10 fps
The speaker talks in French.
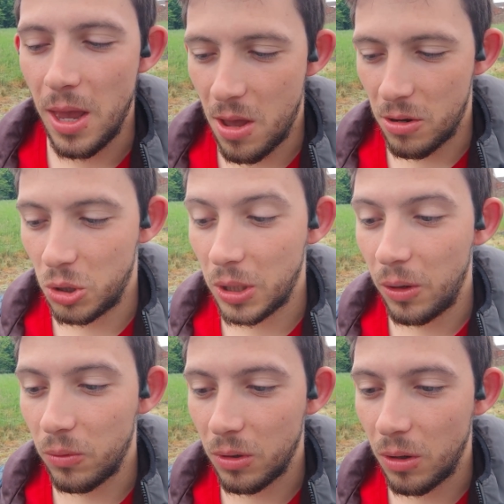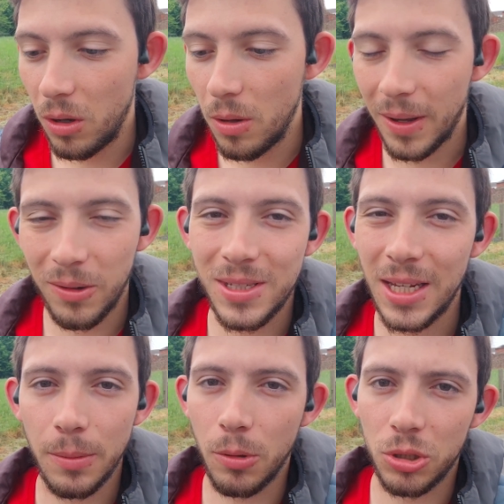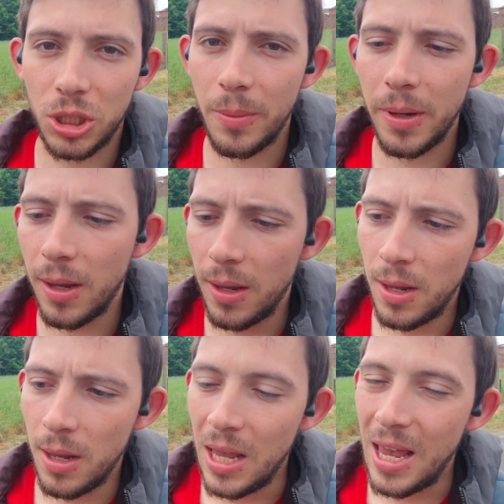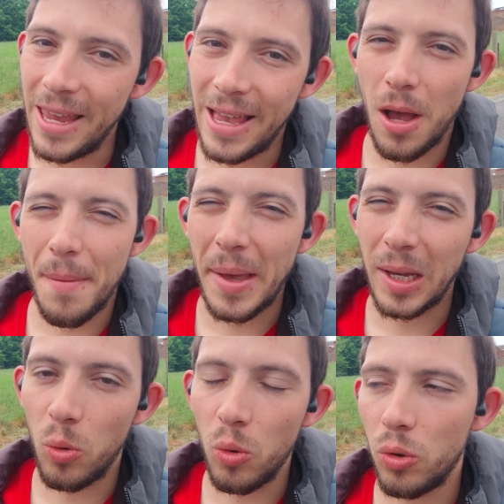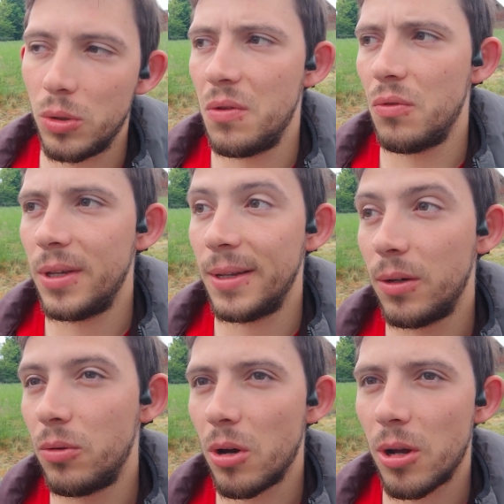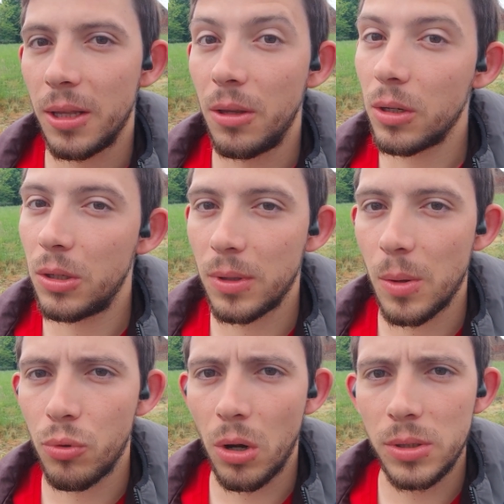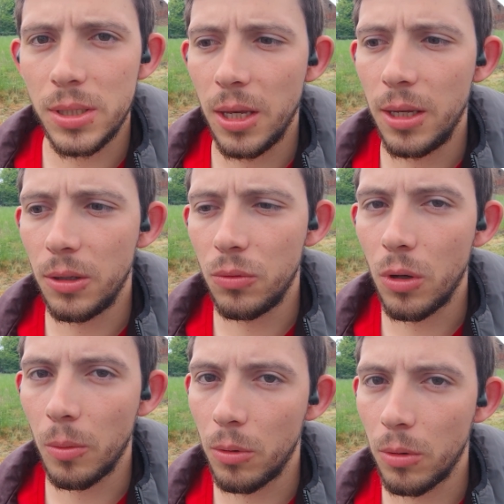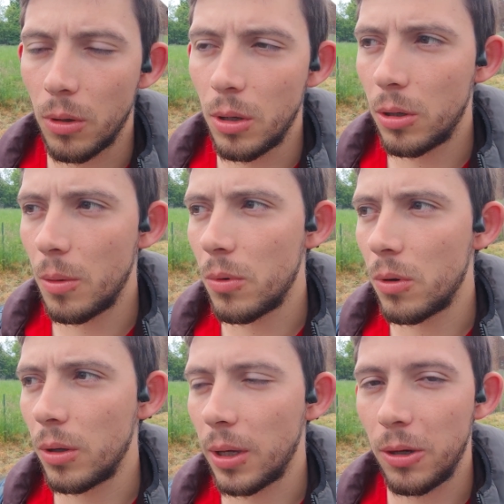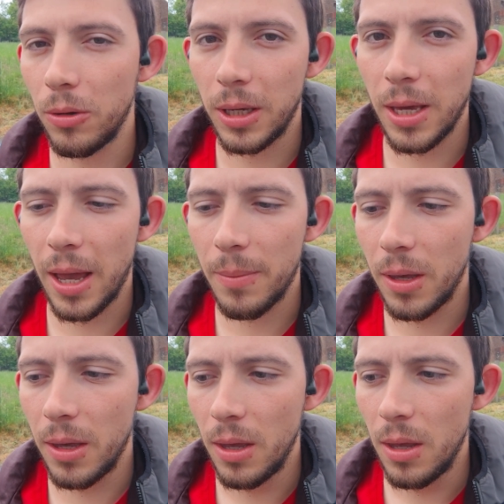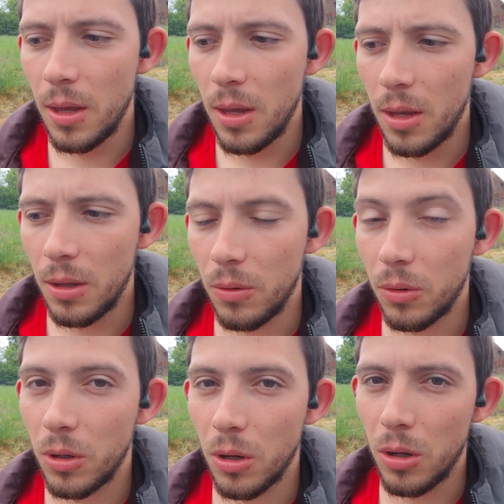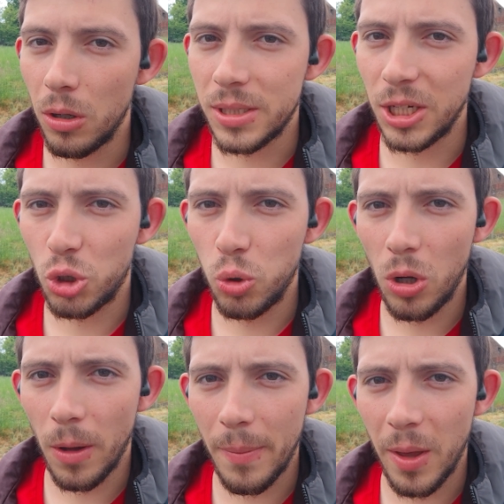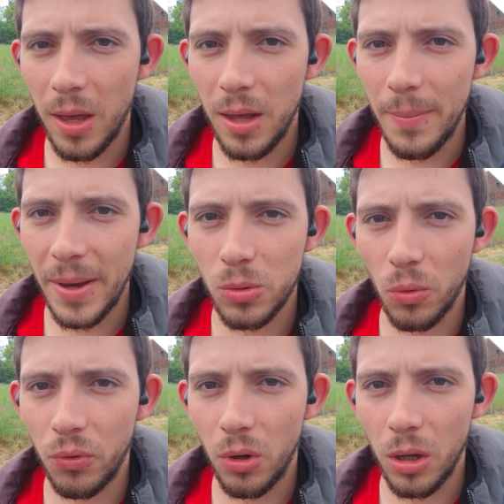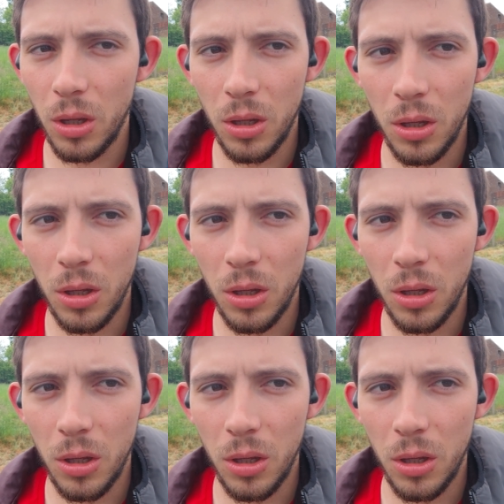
Et euh, je suis très content. Par contre, ça débranche jamais. il y a quand même un gros gros niveau. Il y a des coureurs là-dedans qui ont des points UCI et tout, comme, euh, comme Grégory Carême. Donc c'est chaud quand même. Hein. Les mecs sont forts.